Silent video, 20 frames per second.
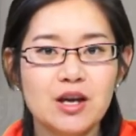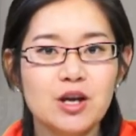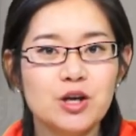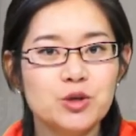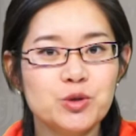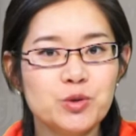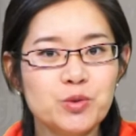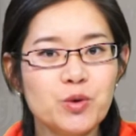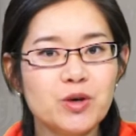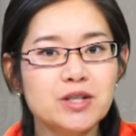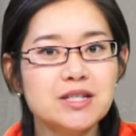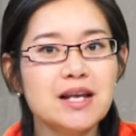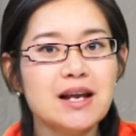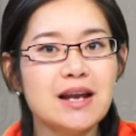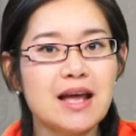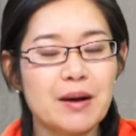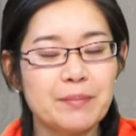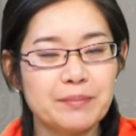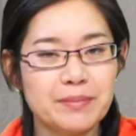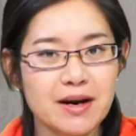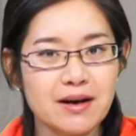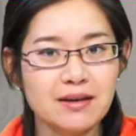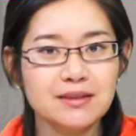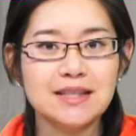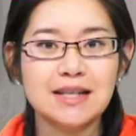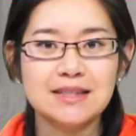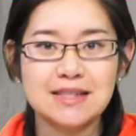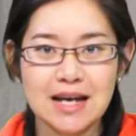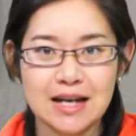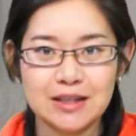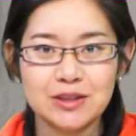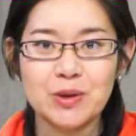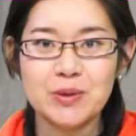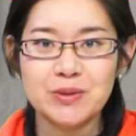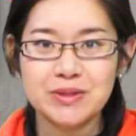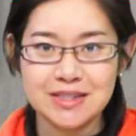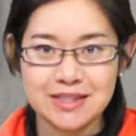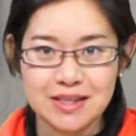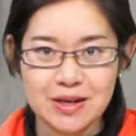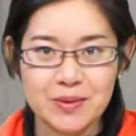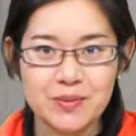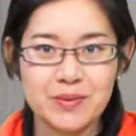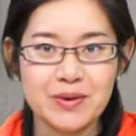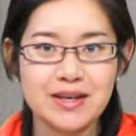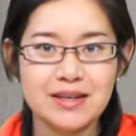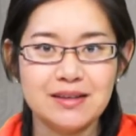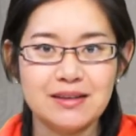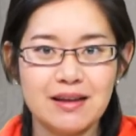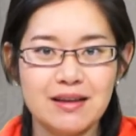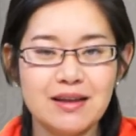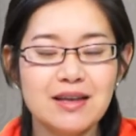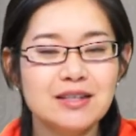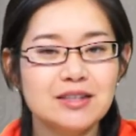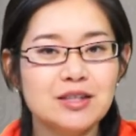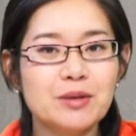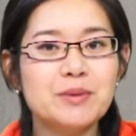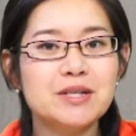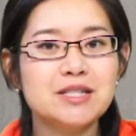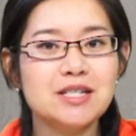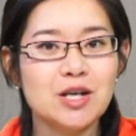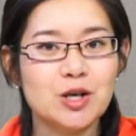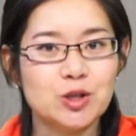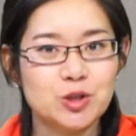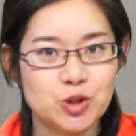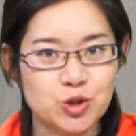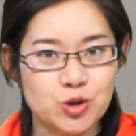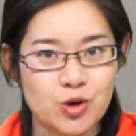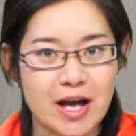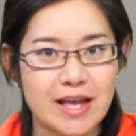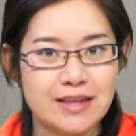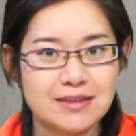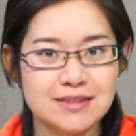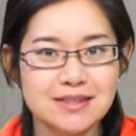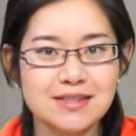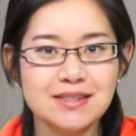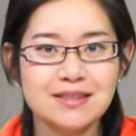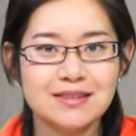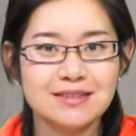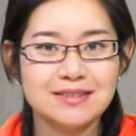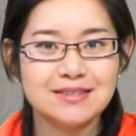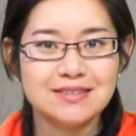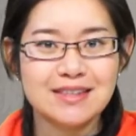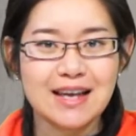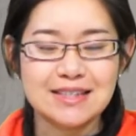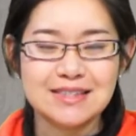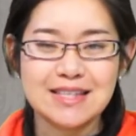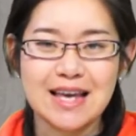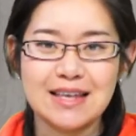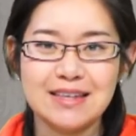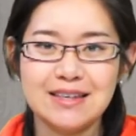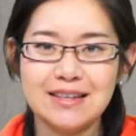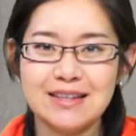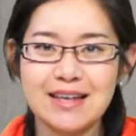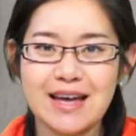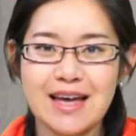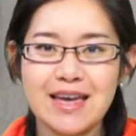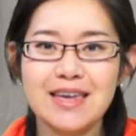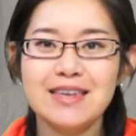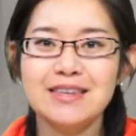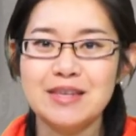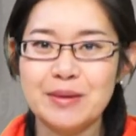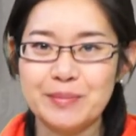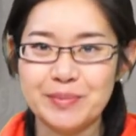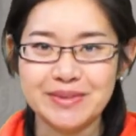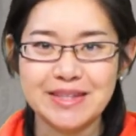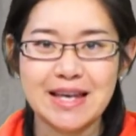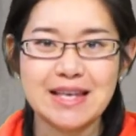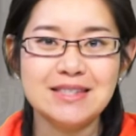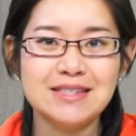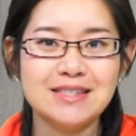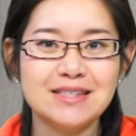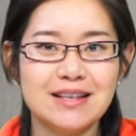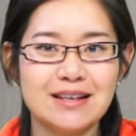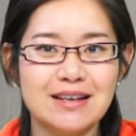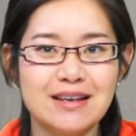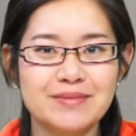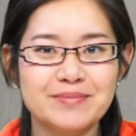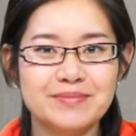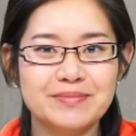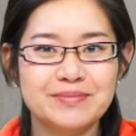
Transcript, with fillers: 如果这两边大家都写会了，那么这个“转”字大家应该也不难写了。